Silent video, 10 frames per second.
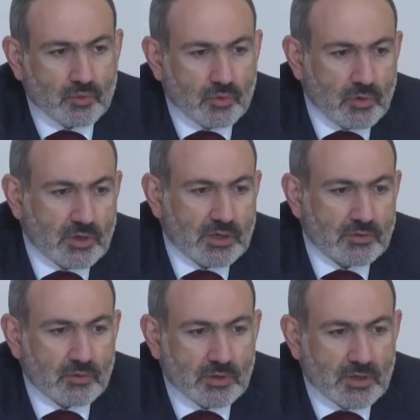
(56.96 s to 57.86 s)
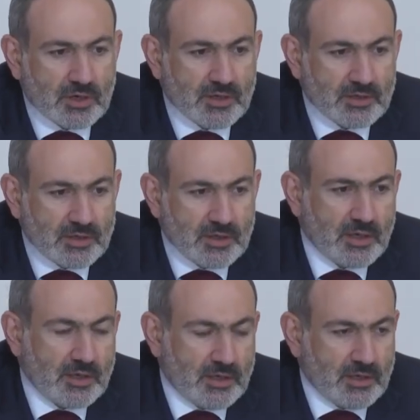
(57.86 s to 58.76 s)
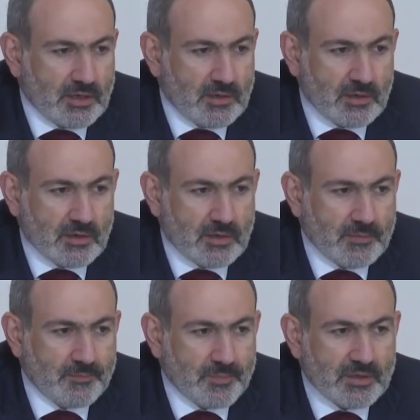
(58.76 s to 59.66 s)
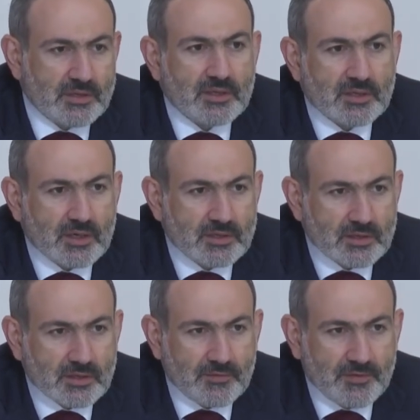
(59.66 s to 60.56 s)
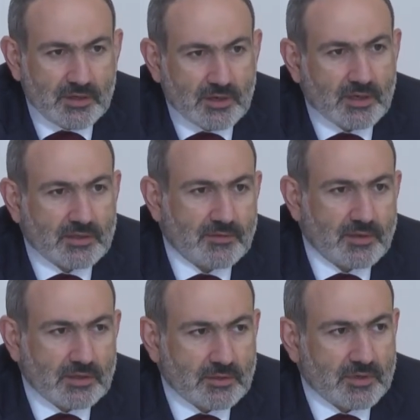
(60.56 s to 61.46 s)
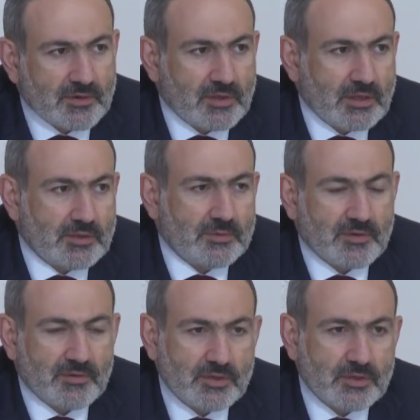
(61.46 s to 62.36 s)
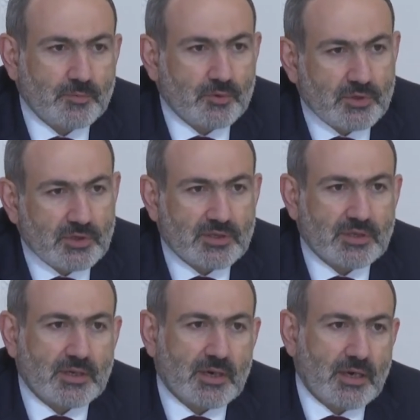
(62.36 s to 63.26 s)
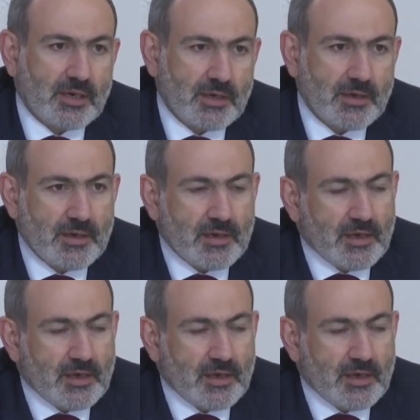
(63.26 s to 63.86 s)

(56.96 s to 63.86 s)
ту роль, которую Россия и эм, президент Российской Федерации Владимир Владимирович Путин сыграли